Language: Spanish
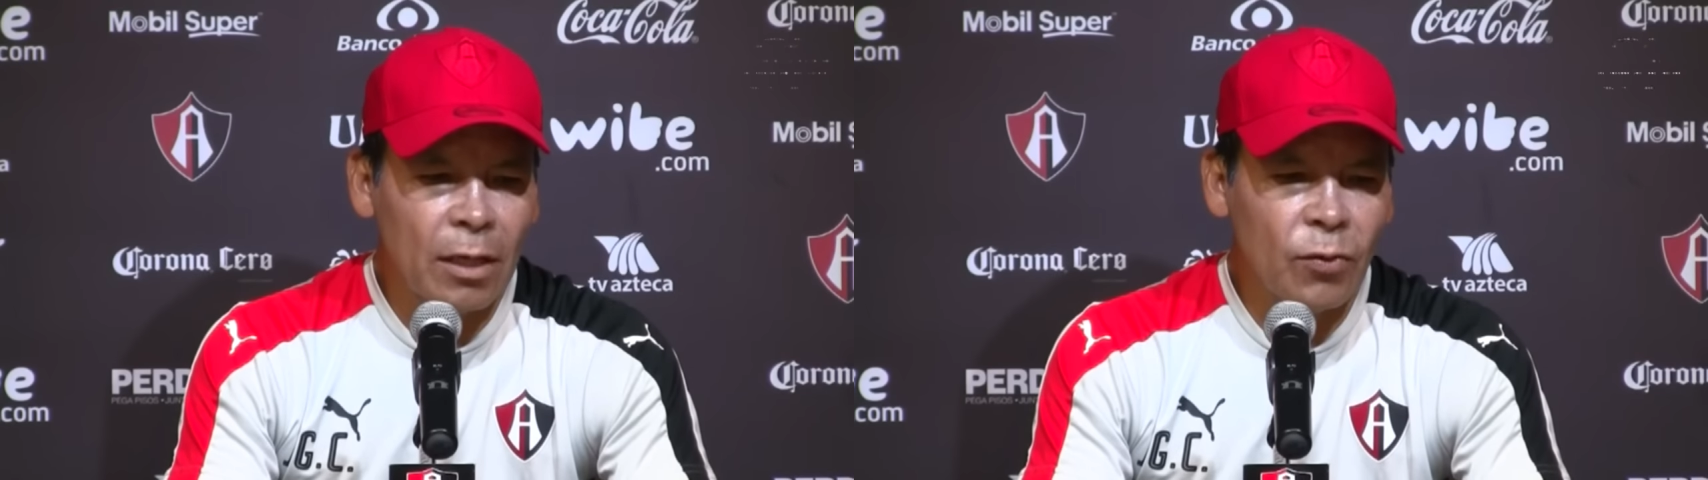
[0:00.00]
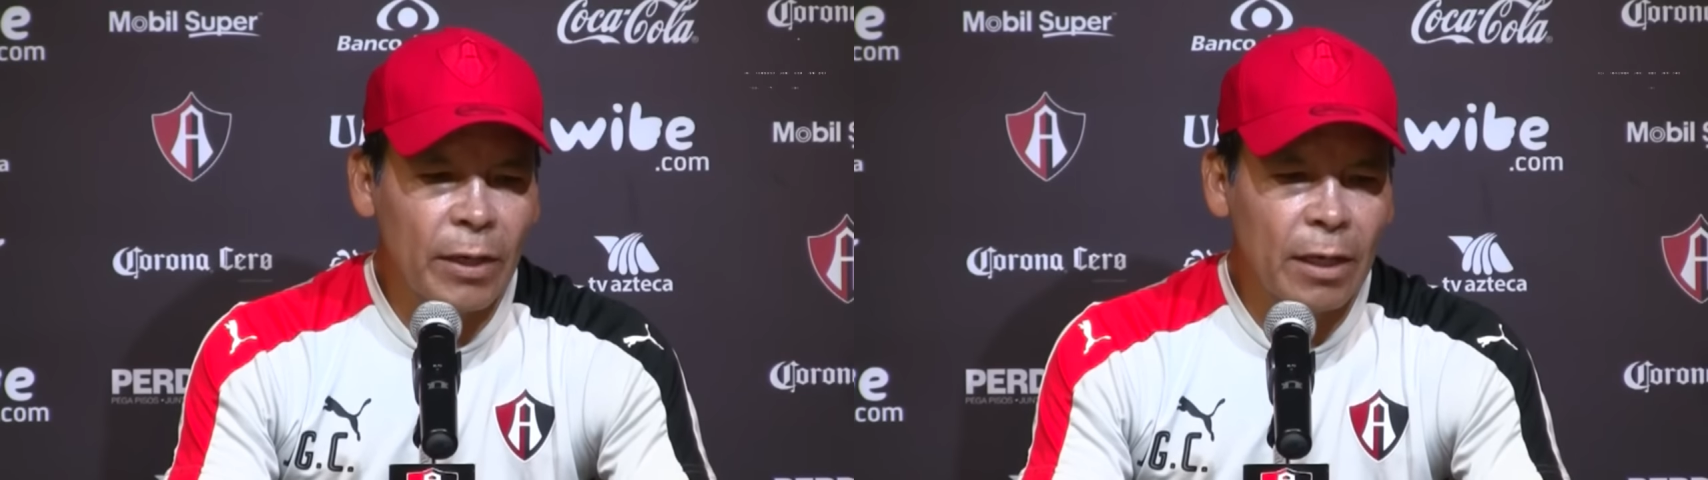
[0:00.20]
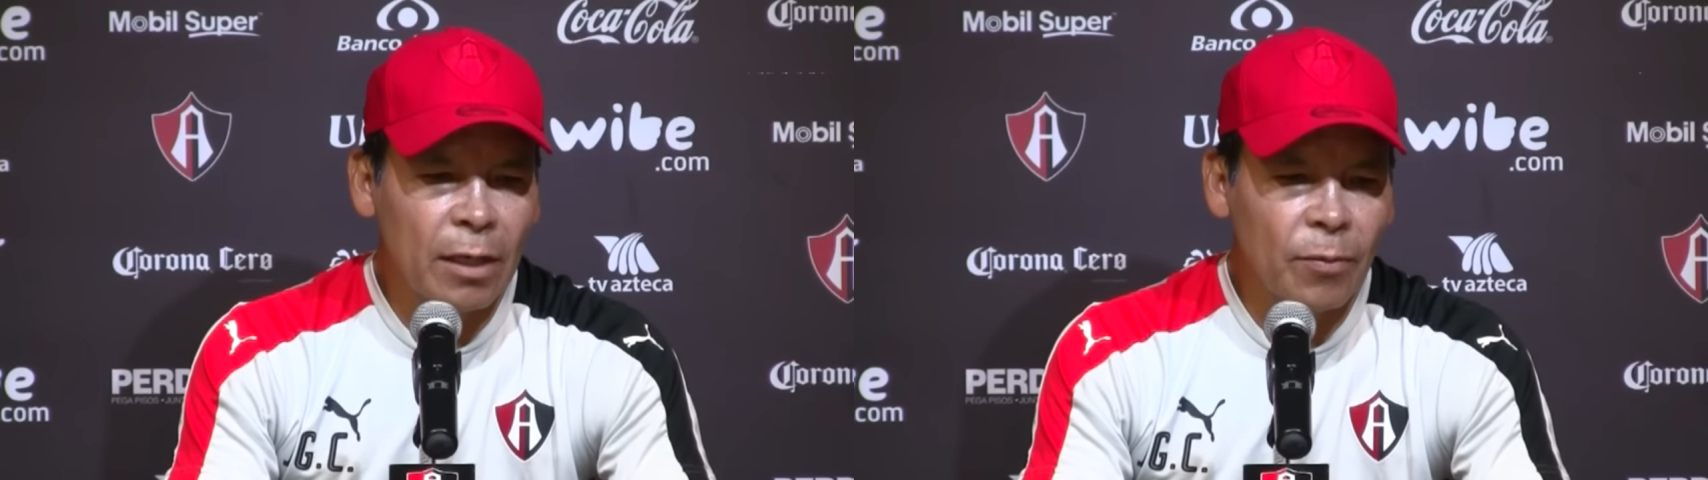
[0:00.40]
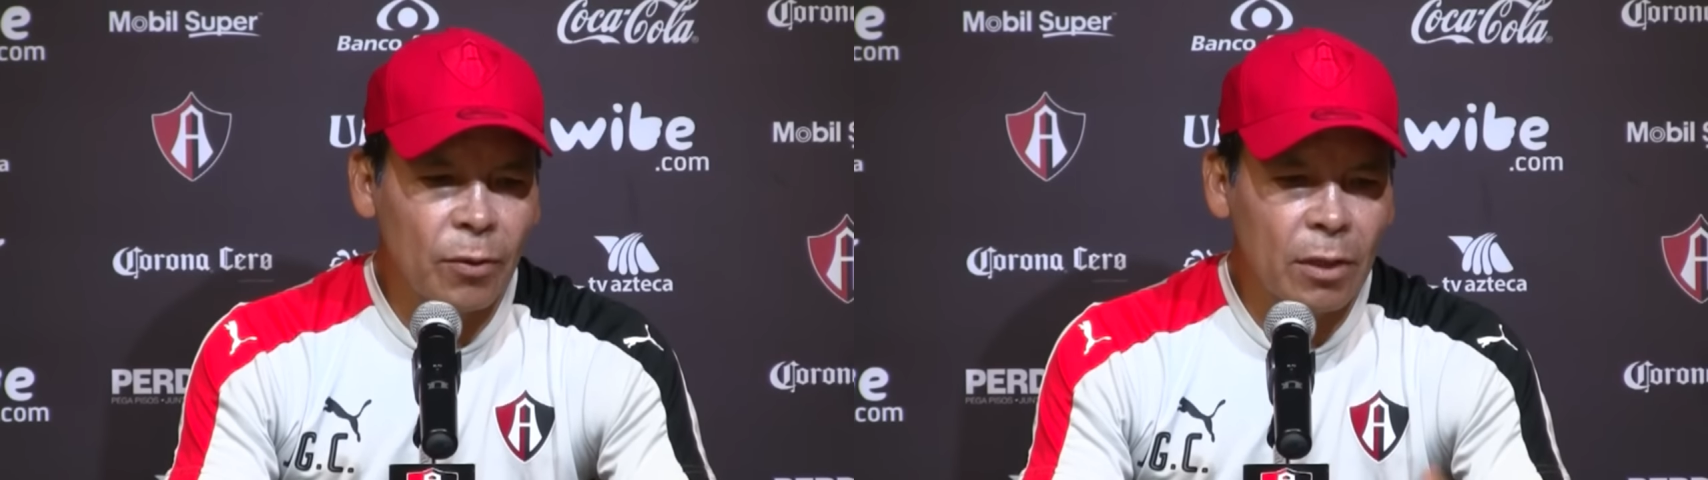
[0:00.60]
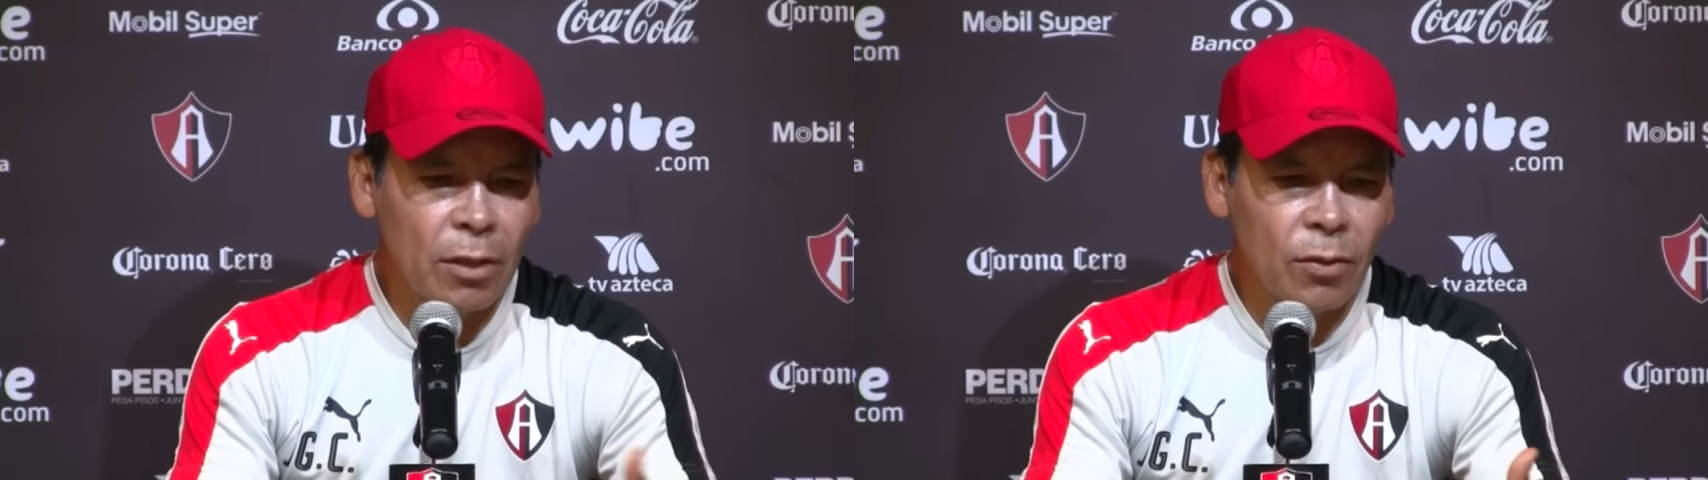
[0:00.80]
ayudar al
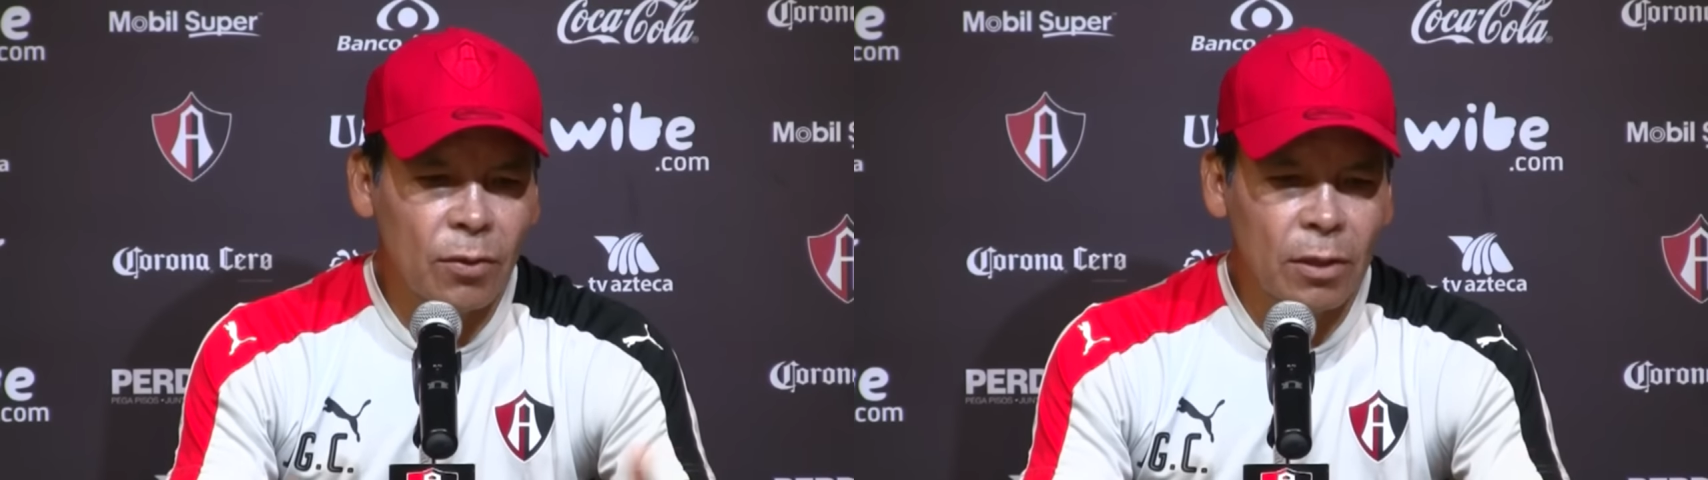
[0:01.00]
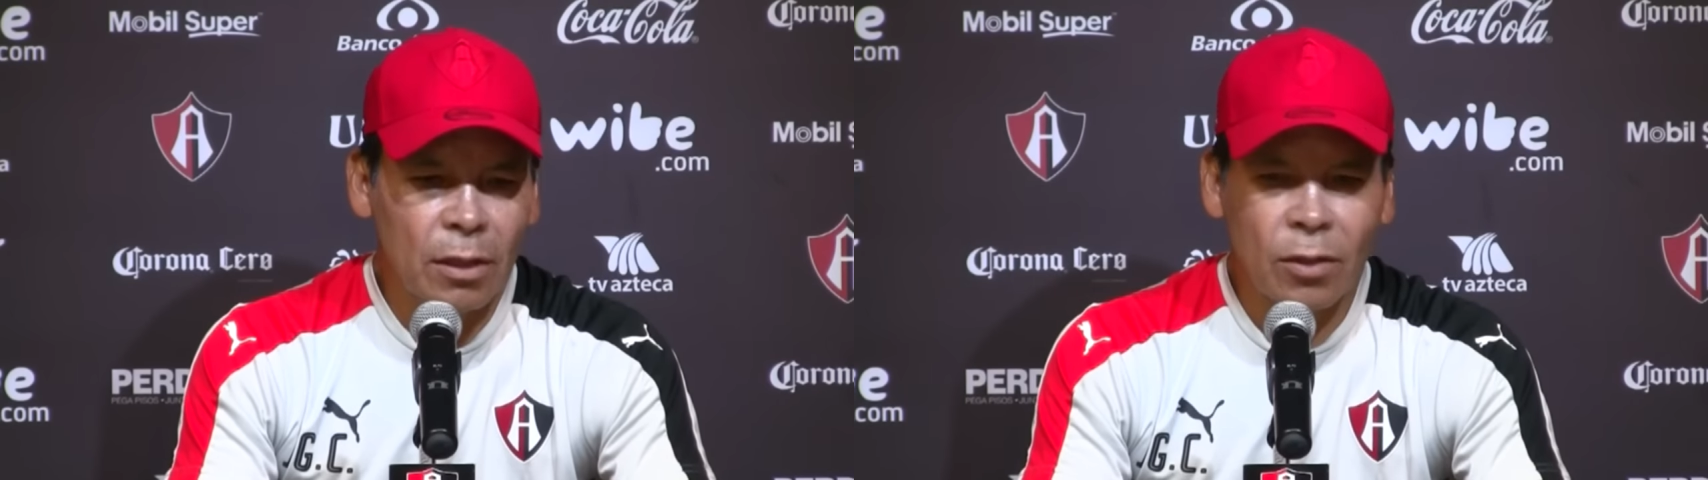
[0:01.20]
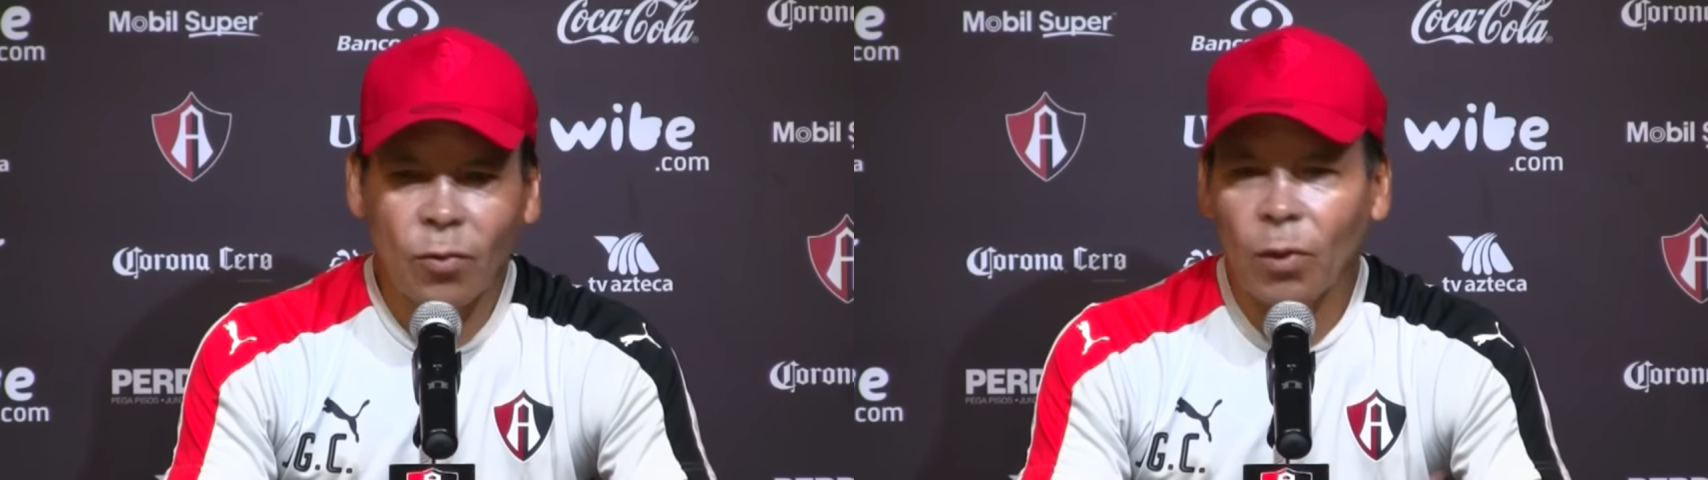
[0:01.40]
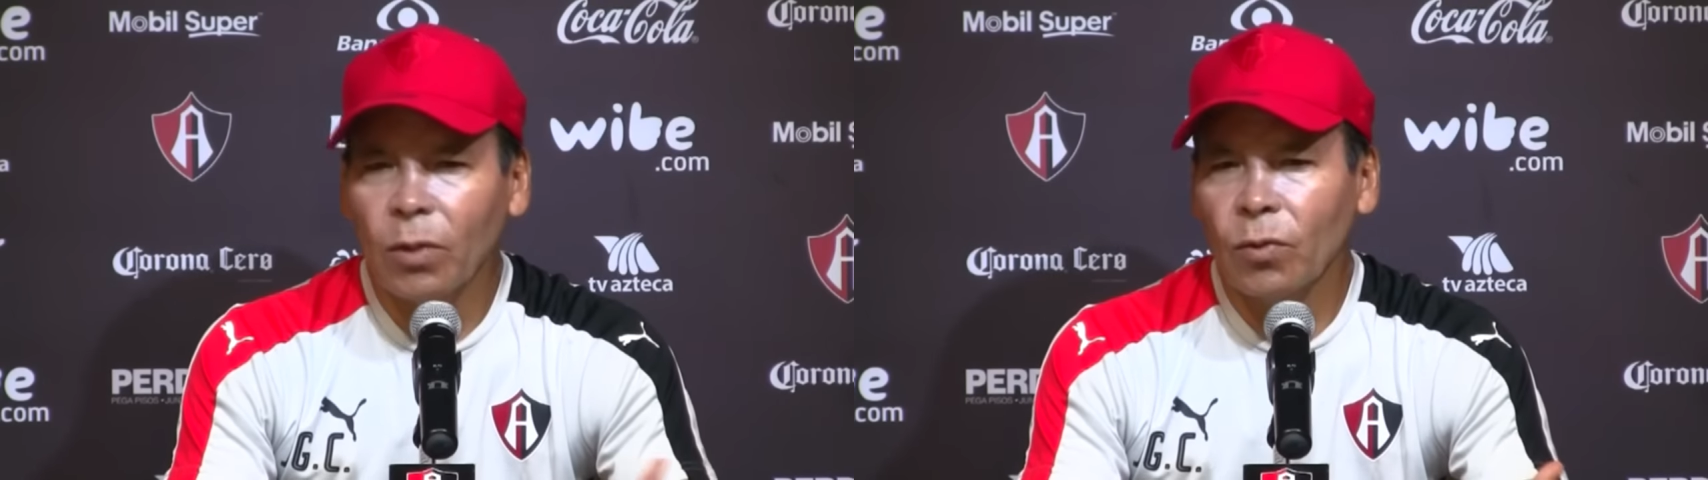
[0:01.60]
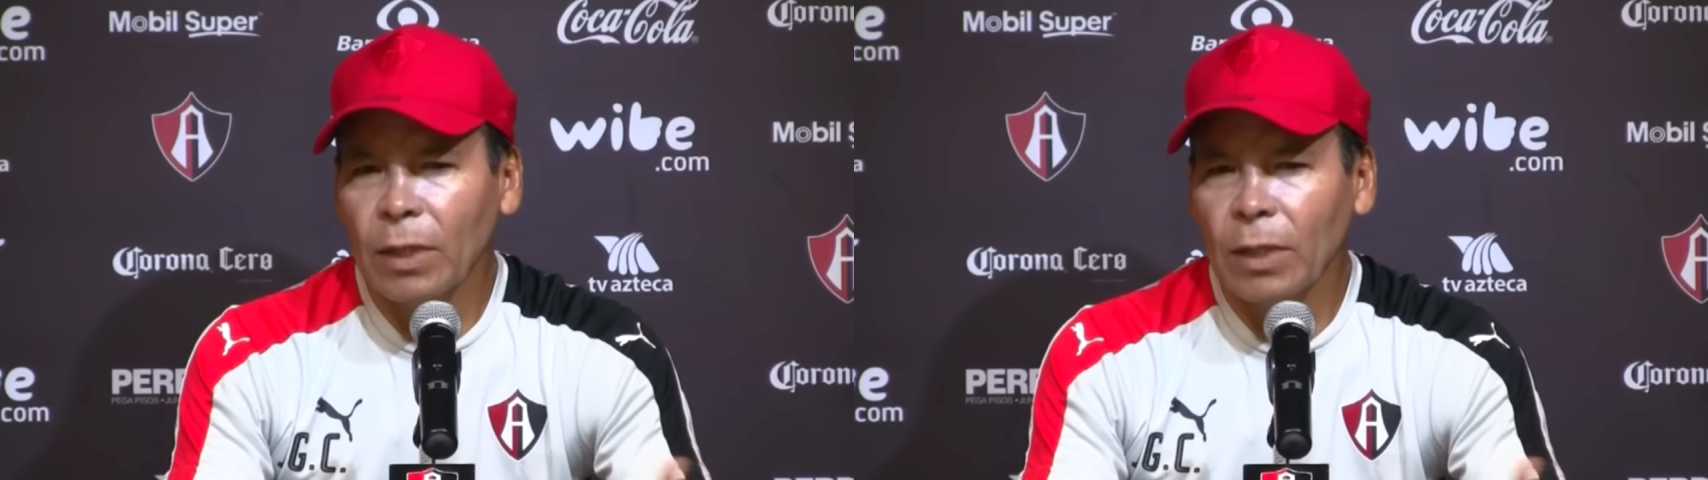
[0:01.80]
equipo dentro del terreno de juego,